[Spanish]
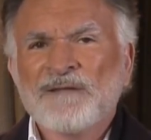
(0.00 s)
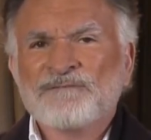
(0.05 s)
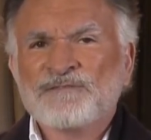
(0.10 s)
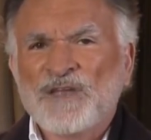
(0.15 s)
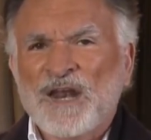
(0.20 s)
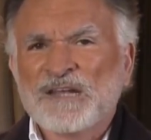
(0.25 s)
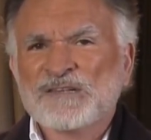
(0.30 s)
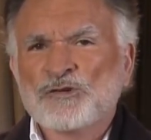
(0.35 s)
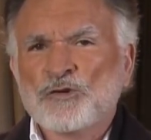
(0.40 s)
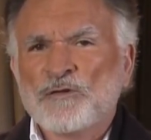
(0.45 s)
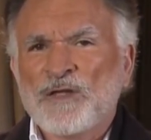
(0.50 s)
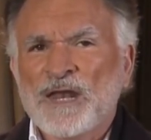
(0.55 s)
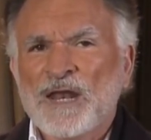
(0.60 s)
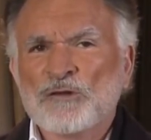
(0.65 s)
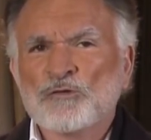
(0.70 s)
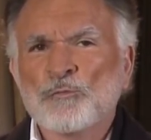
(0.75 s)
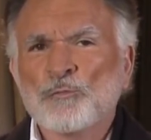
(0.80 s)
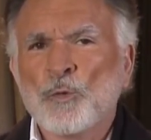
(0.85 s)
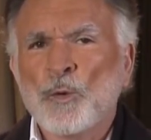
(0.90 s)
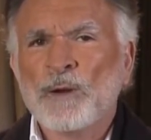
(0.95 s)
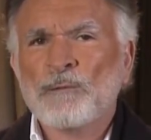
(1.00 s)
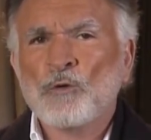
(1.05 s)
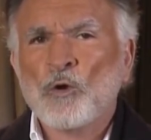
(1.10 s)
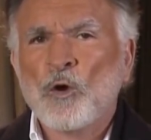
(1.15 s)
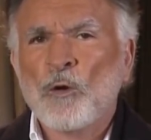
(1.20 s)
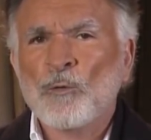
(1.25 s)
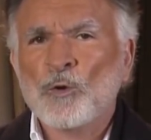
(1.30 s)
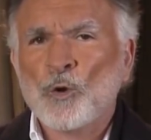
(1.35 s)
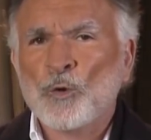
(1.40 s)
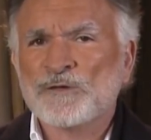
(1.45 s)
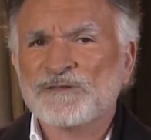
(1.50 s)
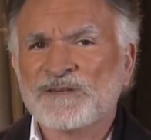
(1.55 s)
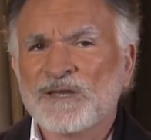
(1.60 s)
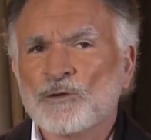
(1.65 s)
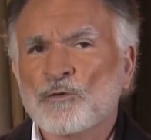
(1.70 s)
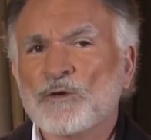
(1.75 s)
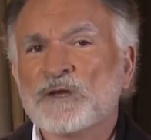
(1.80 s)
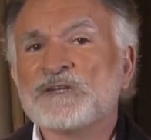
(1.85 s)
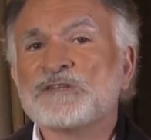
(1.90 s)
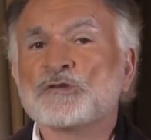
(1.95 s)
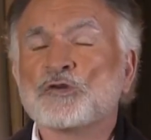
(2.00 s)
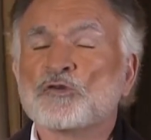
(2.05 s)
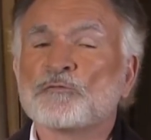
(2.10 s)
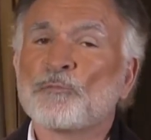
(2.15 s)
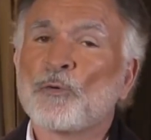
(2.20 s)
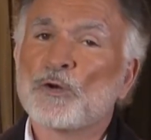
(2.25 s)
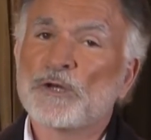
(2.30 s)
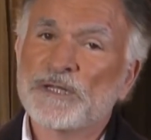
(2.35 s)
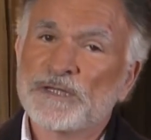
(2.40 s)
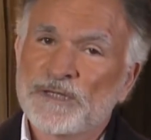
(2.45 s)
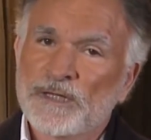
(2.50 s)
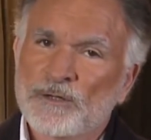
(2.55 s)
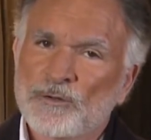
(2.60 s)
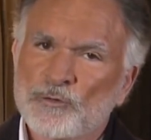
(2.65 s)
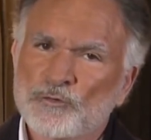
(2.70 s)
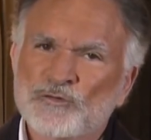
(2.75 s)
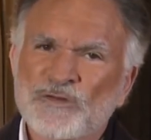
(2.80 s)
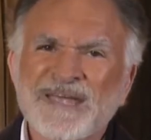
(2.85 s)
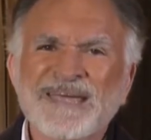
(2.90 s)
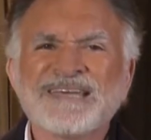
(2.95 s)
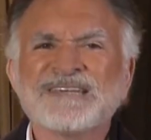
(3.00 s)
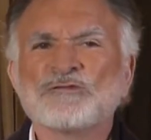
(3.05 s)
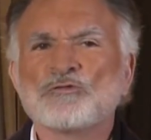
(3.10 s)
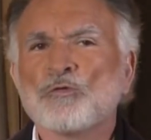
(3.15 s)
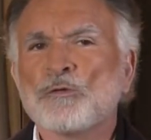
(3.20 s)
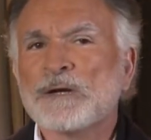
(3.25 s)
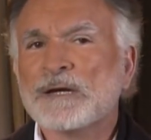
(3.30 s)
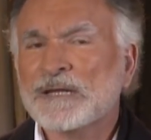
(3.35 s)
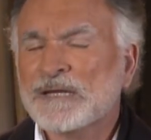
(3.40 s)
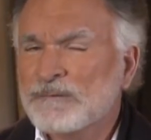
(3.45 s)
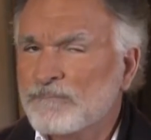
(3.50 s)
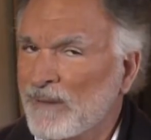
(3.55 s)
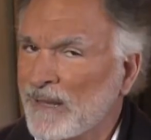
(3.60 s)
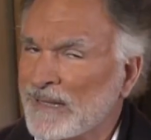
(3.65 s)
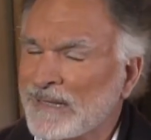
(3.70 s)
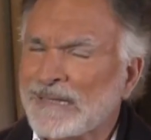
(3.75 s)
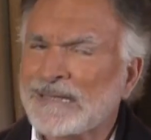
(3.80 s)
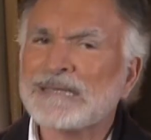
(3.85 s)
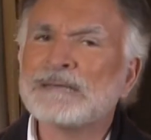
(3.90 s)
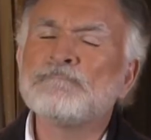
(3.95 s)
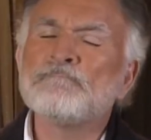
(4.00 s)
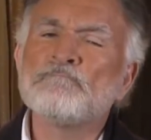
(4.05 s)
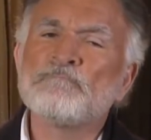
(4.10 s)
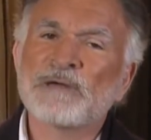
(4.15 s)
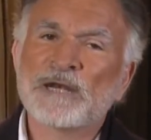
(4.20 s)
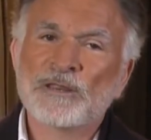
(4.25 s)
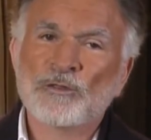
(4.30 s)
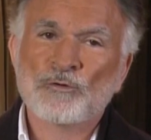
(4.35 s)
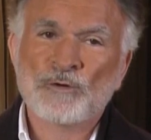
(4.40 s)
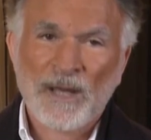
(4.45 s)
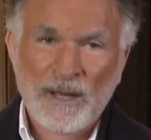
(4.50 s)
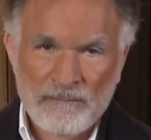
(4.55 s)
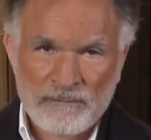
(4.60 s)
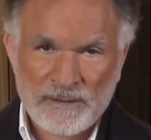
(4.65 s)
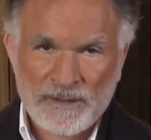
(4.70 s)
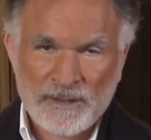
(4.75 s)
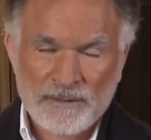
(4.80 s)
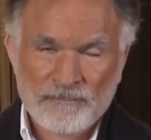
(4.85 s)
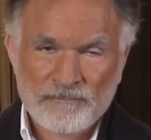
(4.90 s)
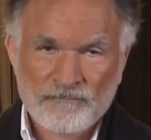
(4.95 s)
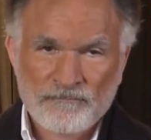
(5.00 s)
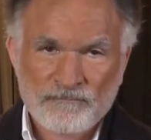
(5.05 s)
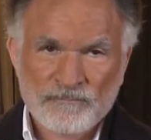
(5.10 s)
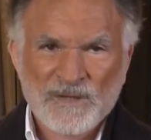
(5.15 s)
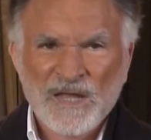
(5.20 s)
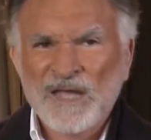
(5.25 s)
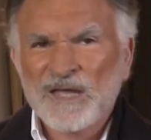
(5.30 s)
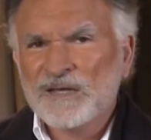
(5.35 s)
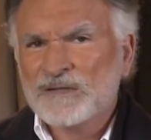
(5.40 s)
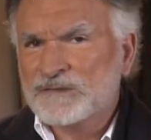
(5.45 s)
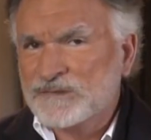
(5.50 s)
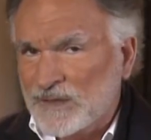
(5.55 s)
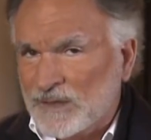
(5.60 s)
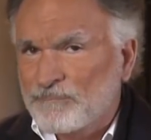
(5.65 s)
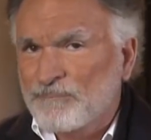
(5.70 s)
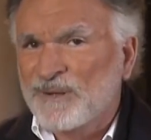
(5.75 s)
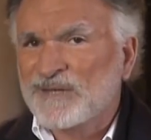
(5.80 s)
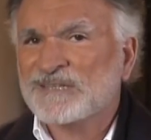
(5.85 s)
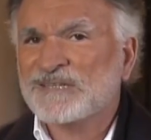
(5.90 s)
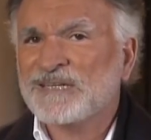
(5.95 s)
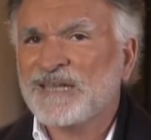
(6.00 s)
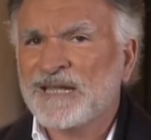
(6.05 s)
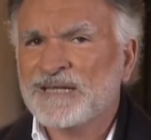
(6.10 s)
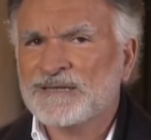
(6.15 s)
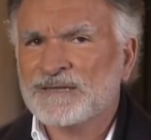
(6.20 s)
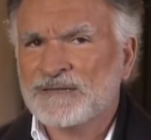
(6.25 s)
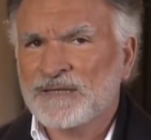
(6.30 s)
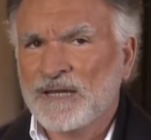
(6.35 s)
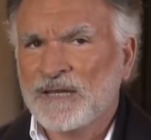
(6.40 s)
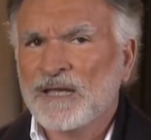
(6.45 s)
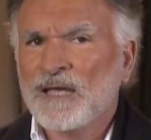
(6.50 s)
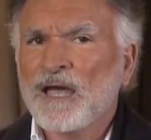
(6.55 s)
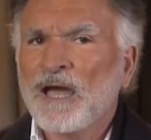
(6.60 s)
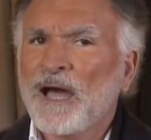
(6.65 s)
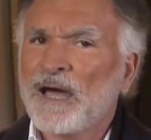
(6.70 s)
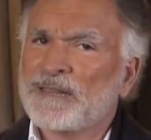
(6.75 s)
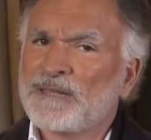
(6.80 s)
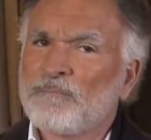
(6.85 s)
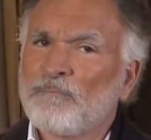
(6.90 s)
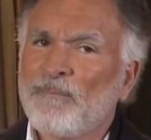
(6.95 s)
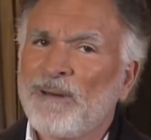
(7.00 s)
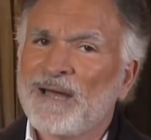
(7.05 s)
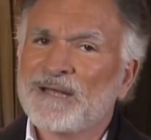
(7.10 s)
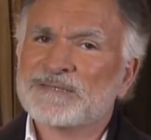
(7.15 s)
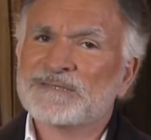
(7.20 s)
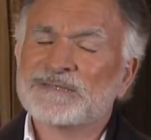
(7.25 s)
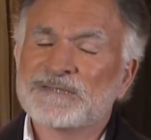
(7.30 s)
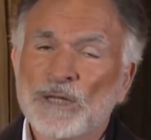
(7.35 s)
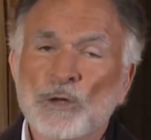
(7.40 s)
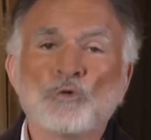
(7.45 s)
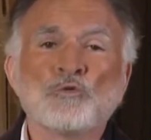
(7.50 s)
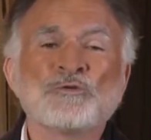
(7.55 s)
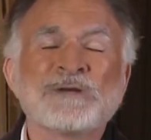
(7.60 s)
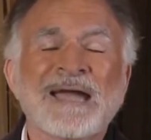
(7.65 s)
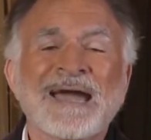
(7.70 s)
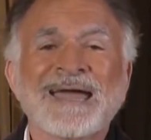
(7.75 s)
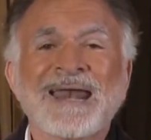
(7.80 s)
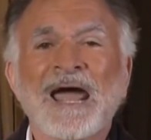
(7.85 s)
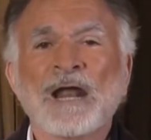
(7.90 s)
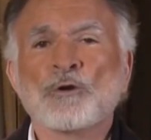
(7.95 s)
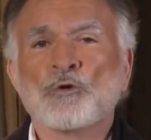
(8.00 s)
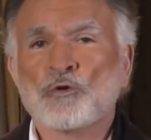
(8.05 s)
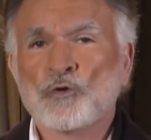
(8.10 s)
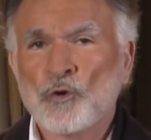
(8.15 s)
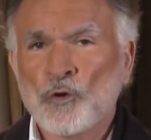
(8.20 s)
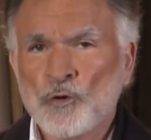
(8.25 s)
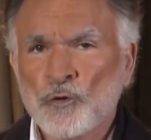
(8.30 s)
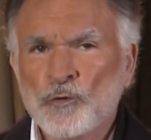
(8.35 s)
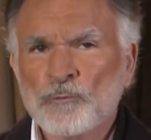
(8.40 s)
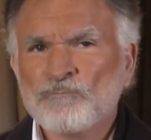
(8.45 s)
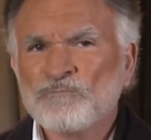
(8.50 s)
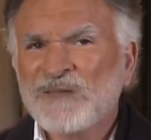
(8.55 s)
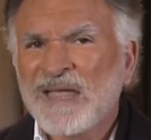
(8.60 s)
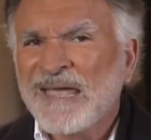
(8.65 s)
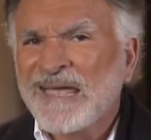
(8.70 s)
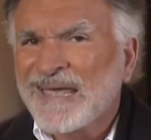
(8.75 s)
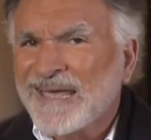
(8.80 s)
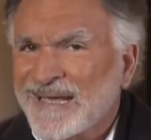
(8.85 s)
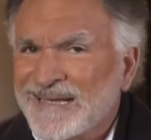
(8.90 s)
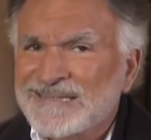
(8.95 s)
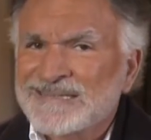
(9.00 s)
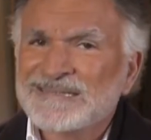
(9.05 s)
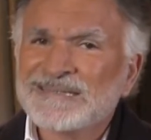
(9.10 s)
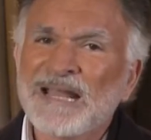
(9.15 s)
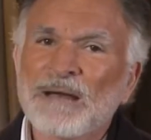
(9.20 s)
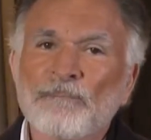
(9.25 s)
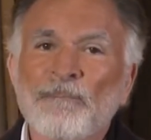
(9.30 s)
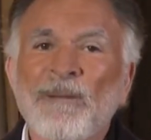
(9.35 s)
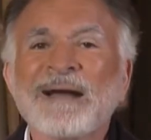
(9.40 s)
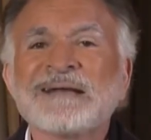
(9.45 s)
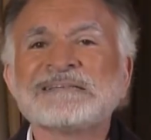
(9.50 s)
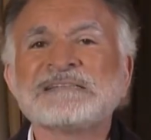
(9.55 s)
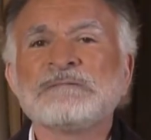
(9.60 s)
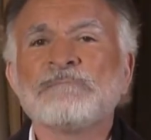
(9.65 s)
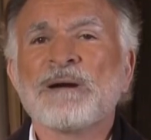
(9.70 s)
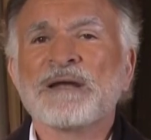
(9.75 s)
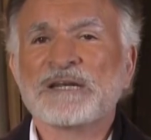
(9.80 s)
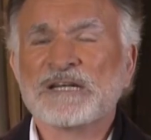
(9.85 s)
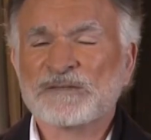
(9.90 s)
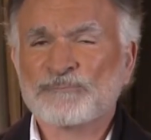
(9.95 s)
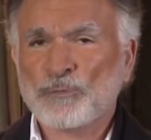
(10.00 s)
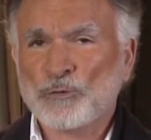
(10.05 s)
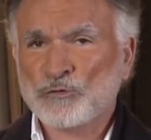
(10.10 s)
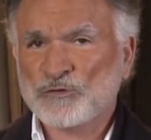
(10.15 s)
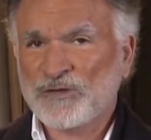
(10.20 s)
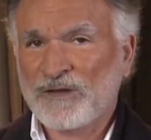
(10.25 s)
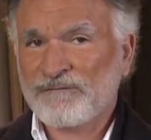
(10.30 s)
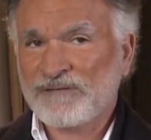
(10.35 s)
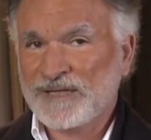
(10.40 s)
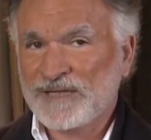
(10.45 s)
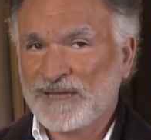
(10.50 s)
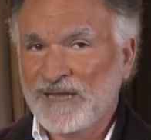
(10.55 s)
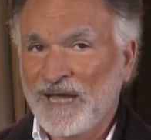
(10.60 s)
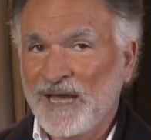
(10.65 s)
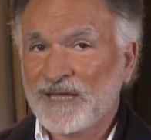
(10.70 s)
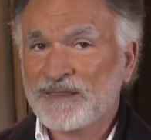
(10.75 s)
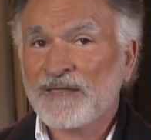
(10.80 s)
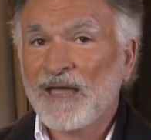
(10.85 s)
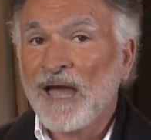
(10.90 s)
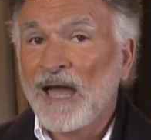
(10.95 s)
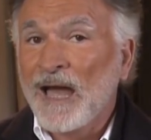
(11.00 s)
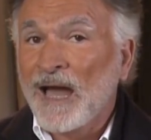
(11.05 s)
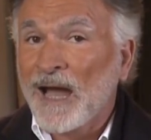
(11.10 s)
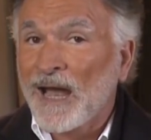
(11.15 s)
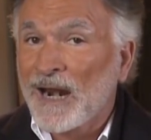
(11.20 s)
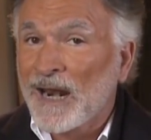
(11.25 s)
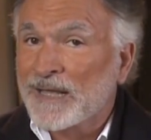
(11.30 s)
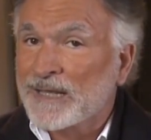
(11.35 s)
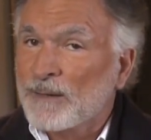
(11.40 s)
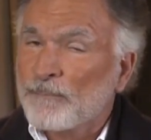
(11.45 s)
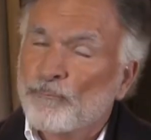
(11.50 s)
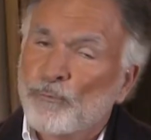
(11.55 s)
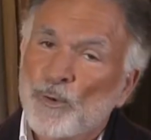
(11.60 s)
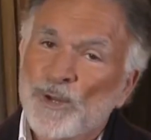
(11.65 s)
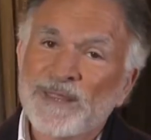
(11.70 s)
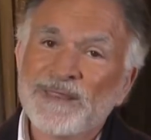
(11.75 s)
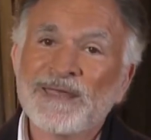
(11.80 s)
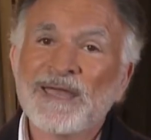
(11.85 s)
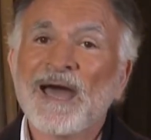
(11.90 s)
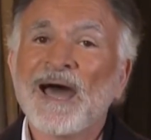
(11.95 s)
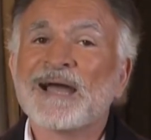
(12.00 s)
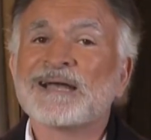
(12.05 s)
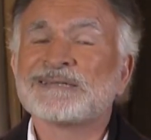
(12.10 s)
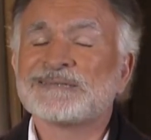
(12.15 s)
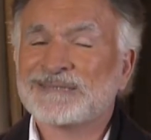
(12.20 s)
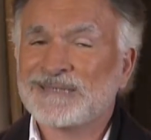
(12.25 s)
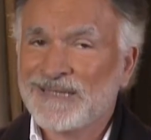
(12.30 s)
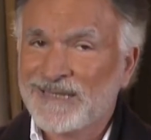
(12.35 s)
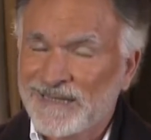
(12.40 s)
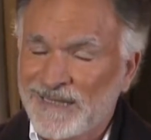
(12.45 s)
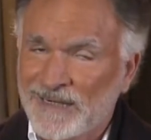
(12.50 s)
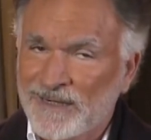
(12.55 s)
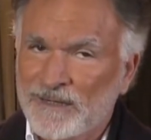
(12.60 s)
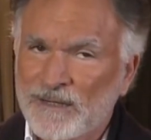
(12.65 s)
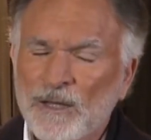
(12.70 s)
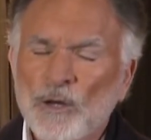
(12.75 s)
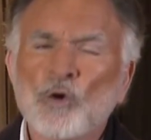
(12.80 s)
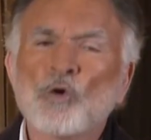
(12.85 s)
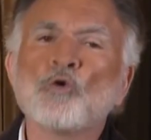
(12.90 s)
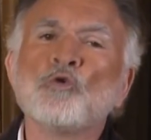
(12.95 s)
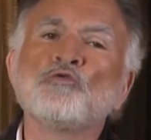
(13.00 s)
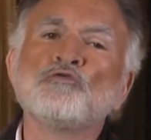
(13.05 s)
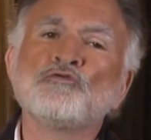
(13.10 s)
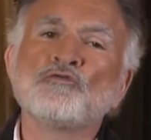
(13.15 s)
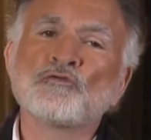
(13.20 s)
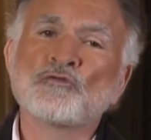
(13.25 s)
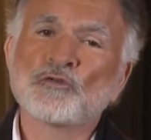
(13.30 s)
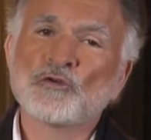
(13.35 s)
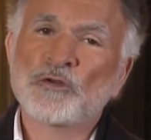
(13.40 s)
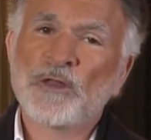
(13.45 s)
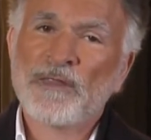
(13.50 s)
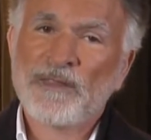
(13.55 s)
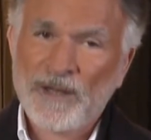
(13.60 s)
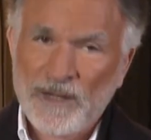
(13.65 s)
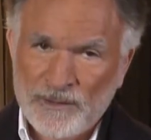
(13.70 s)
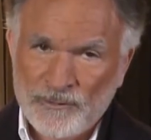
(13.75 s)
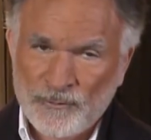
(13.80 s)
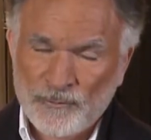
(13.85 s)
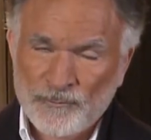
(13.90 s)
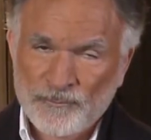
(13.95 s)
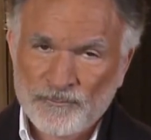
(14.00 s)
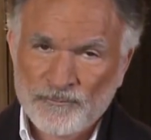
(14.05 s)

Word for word: Traicionar a su pueblo como lo hicieron estos políticos es un crimen imperdonable. Ser presidente, además de un gran honor, es la máxima responsabilidad a la que puede acceder un ciudadano.